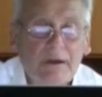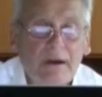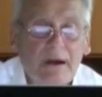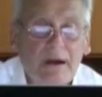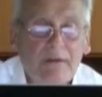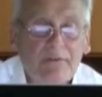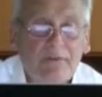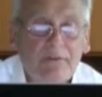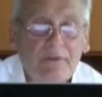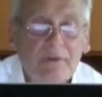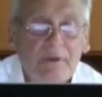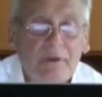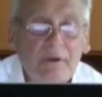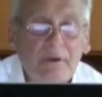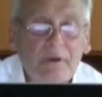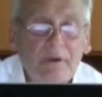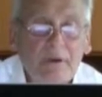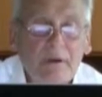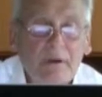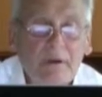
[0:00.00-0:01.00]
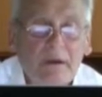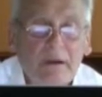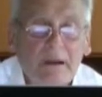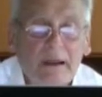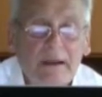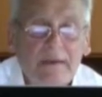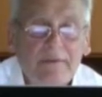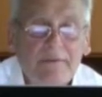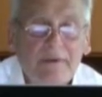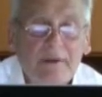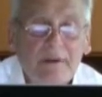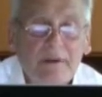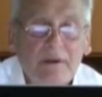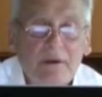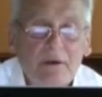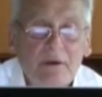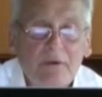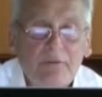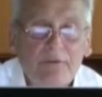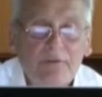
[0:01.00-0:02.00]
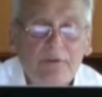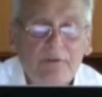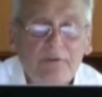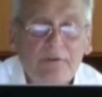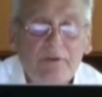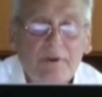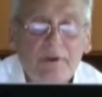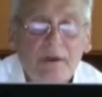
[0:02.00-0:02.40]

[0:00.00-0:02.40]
reisen. Gleichzeitig eröffnet sich